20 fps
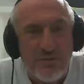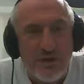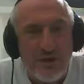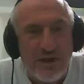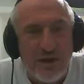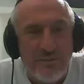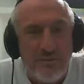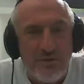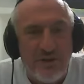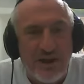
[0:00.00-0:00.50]

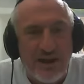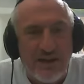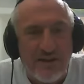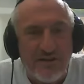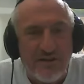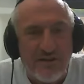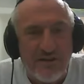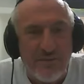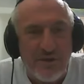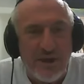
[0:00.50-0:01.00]
э, меня
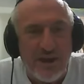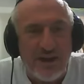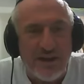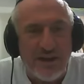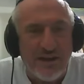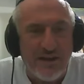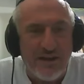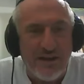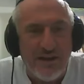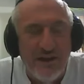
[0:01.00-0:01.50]
с
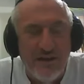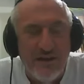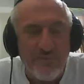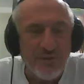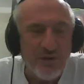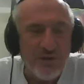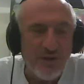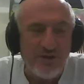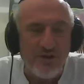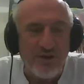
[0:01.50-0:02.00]
Америки
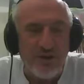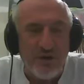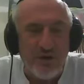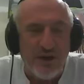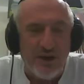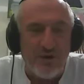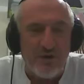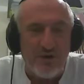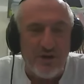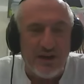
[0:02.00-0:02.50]

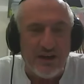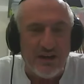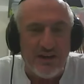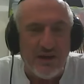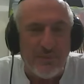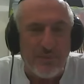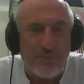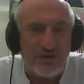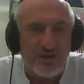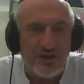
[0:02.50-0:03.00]
женой, у них
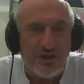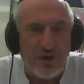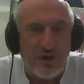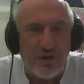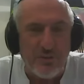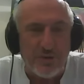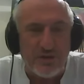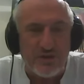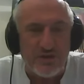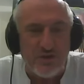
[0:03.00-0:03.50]
она по женой
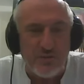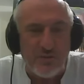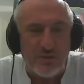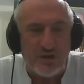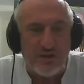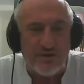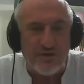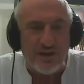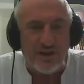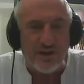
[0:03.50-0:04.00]
по зуму
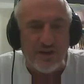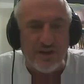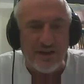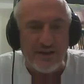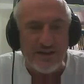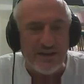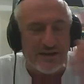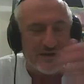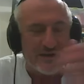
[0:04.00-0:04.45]
говорила, они